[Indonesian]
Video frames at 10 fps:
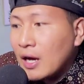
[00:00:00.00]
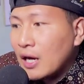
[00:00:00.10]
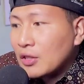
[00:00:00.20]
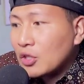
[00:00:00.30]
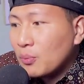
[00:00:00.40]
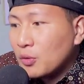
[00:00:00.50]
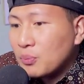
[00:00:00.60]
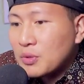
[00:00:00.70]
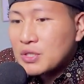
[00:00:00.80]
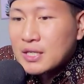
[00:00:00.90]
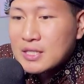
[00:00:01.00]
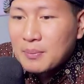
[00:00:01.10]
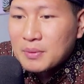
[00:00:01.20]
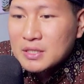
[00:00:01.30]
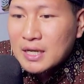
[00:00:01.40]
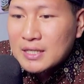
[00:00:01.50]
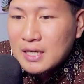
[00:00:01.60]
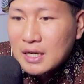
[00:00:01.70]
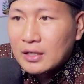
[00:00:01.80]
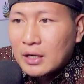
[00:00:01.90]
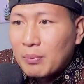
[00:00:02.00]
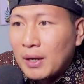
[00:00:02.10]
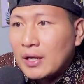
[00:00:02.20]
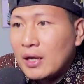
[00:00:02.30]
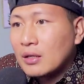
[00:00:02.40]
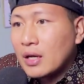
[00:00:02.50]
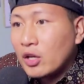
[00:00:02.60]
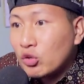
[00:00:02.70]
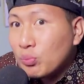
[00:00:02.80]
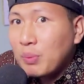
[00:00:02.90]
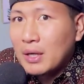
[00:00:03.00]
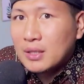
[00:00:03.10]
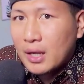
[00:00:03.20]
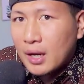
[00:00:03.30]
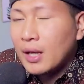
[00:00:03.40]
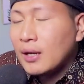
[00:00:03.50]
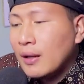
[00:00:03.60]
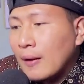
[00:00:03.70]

ataupun penjajah-penjajah daripada kehidupan ya kan